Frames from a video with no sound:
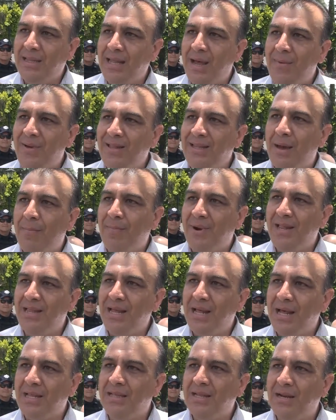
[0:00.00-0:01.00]
deben de
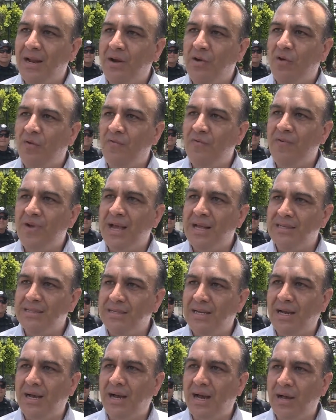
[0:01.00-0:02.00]
aprender a tener
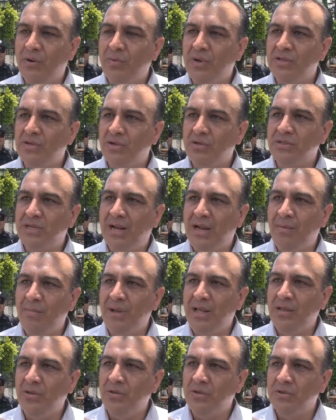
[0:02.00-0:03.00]
confianza a nuestros
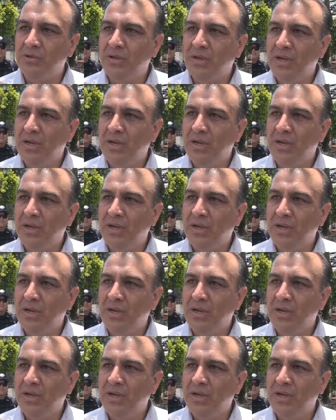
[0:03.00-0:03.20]
elementos.